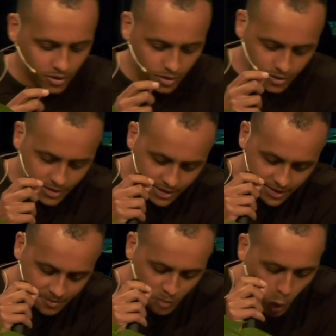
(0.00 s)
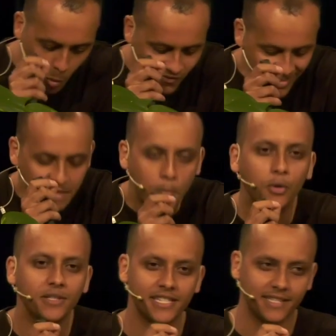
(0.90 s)
Und im
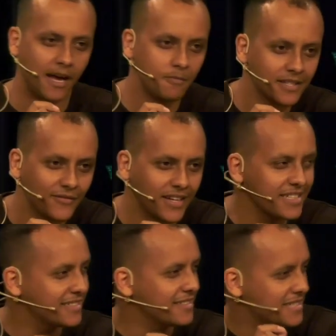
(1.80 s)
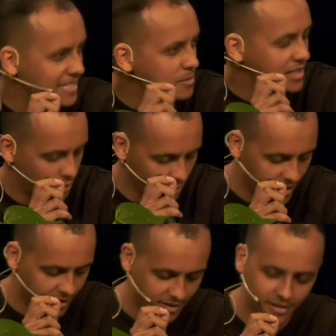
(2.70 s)
Umweltbundesamt fand ich eine ziemlich
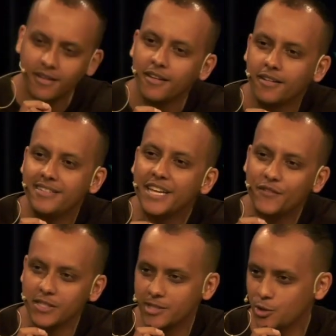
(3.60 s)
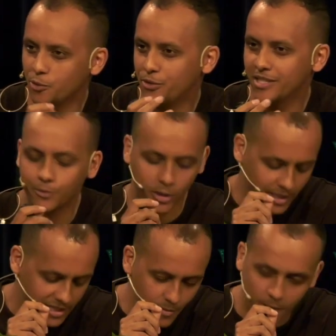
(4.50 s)
coole Definition für das Wort
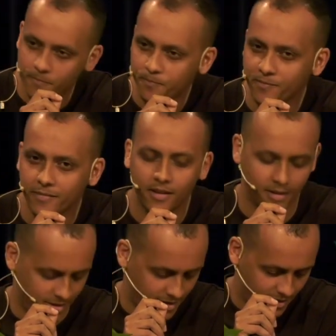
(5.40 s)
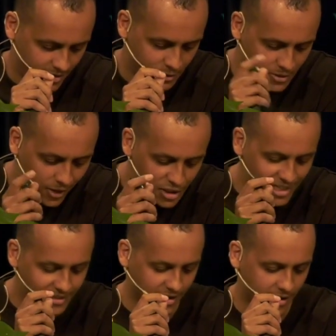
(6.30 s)
Klima. Und zwar
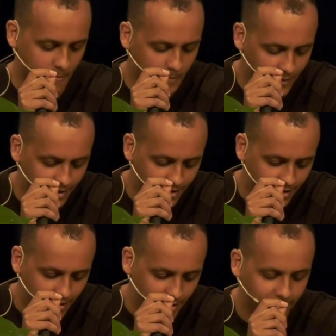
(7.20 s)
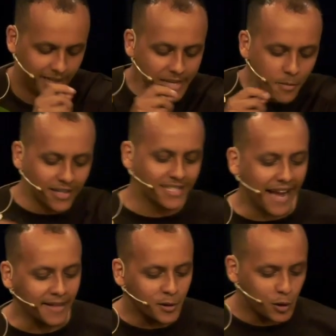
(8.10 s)
steht da, Klima ist
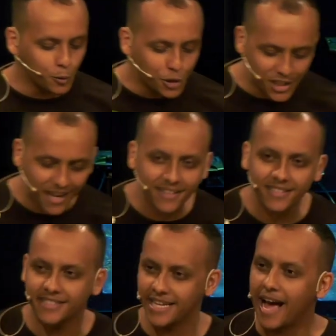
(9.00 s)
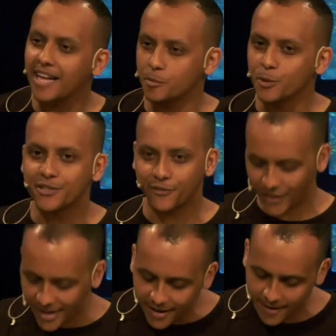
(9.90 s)
ein Zustand der
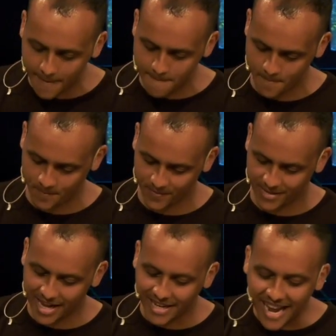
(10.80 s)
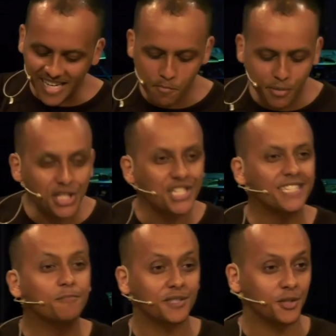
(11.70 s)
Atmosphäre an einem
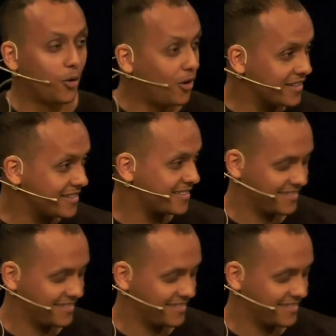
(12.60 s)
bestimmten Ort